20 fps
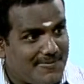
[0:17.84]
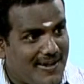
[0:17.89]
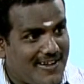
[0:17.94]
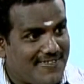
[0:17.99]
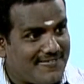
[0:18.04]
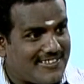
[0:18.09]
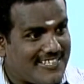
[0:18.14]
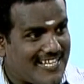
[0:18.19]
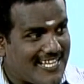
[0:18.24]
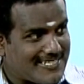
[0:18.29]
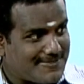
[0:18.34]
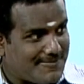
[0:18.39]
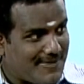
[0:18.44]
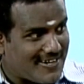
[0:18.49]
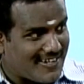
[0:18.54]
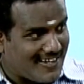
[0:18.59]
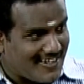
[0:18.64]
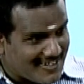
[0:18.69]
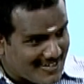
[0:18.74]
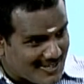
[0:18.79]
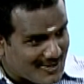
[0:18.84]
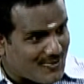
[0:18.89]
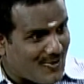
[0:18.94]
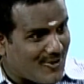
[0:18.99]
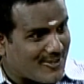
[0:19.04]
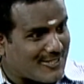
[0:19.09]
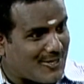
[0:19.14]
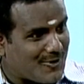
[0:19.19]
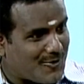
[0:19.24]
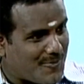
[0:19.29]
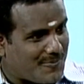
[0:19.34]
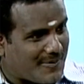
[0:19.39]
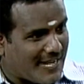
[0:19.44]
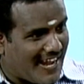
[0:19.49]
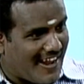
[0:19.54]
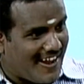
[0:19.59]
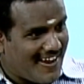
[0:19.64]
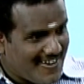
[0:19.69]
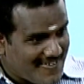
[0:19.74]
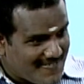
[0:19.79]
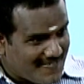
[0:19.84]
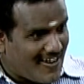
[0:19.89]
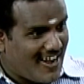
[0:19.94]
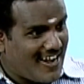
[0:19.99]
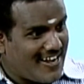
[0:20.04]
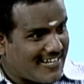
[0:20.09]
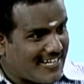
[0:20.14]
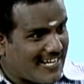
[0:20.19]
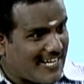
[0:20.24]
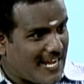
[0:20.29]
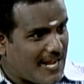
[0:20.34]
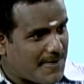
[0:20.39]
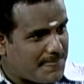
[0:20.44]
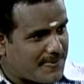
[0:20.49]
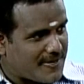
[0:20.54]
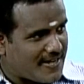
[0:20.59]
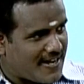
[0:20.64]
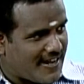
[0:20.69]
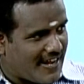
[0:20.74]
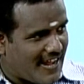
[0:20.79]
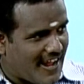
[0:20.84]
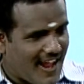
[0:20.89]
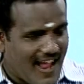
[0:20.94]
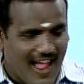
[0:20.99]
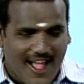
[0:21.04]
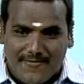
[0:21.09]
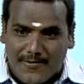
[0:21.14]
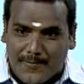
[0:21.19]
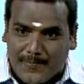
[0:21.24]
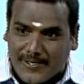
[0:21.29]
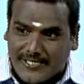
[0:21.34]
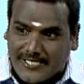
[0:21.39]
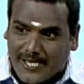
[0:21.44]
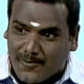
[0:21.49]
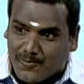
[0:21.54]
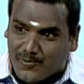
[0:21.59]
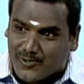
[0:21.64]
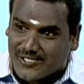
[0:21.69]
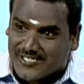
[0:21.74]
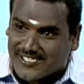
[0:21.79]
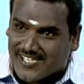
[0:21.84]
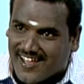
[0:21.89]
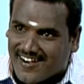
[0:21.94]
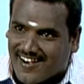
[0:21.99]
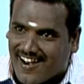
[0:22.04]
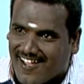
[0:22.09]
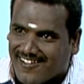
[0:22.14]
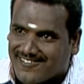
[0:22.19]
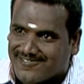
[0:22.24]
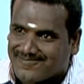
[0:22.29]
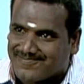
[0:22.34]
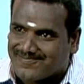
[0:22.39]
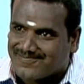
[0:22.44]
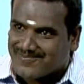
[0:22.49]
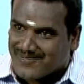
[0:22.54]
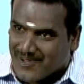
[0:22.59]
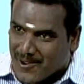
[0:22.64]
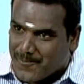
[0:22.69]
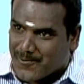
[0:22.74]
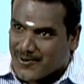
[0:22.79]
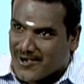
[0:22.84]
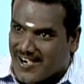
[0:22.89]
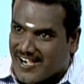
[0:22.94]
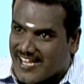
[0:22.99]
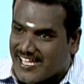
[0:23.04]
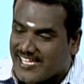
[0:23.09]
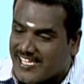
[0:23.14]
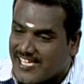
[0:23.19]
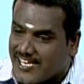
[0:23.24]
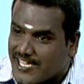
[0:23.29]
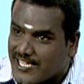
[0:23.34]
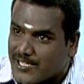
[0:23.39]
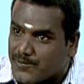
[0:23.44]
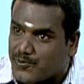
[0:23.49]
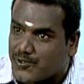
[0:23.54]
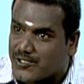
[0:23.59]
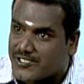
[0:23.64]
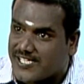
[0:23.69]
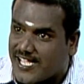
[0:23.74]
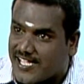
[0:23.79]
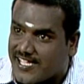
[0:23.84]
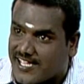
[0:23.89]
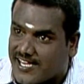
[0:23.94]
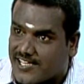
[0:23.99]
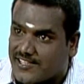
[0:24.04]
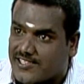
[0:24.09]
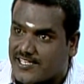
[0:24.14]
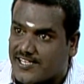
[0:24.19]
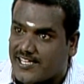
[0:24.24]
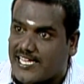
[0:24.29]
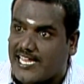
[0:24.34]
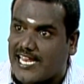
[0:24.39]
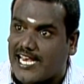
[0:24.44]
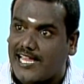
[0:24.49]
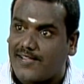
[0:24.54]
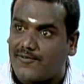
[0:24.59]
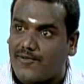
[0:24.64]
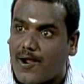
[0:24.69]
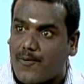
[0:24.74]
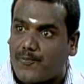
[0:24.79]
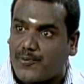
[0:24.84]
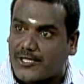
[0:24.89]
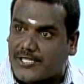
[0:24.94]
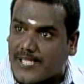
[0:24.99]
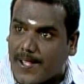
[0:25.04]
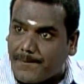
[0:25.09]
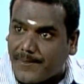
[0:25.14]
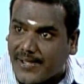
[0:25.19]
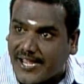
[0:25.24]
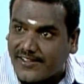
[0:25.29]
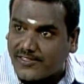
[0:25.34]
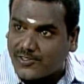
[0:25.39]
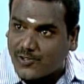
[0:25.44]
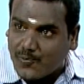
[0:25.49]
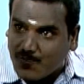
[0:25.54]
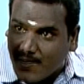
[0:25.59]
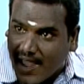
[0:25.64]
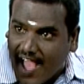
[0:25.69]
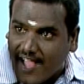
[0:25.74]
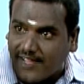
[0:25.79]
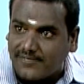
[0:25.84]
மேலே வித்தியாசமாக இருக்கான்னு இன்னொருத்தனை கூப்பிட்டேன் வாழ்க்கைன்னா எப்படாண்ணே அவன் பட்டம் பூச்சி சார்னா எப்படாண்ணே இறுக்கி பிடிச்சா இறந்துரும் இலகுவா பிடிச்சா பறந்துரும்னா